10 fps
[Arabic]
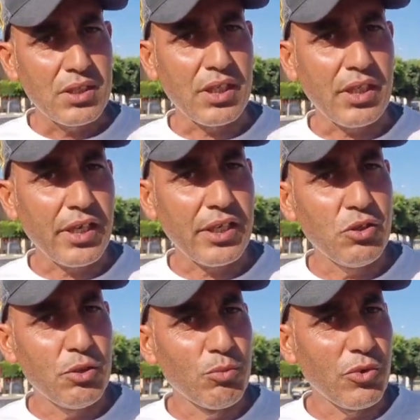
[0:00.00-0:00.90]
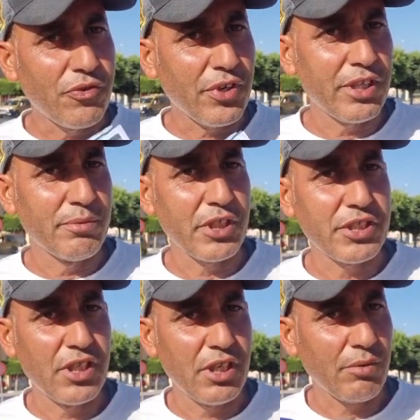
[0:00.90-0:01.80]
تنقريهم نوفر لهم
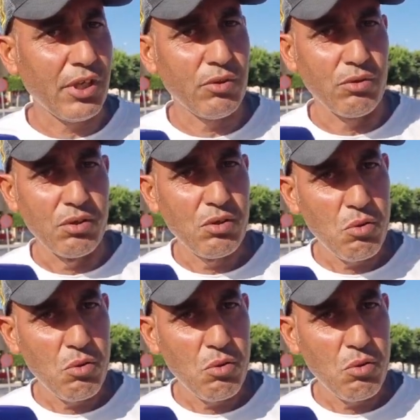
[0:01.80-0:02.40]
داكشي اللي بغاو